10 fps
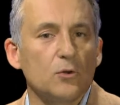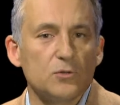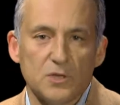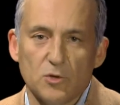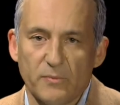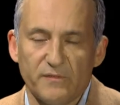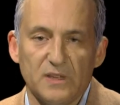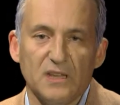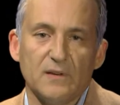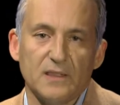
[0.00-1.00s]
così come
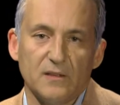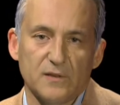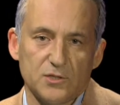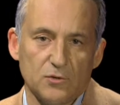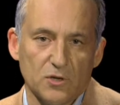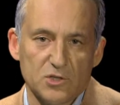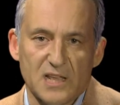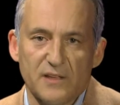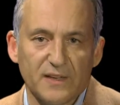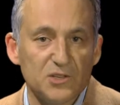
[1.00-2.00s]
avveniva nella versione
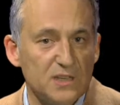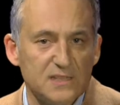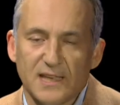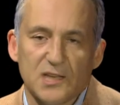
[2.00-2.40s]
originale francese,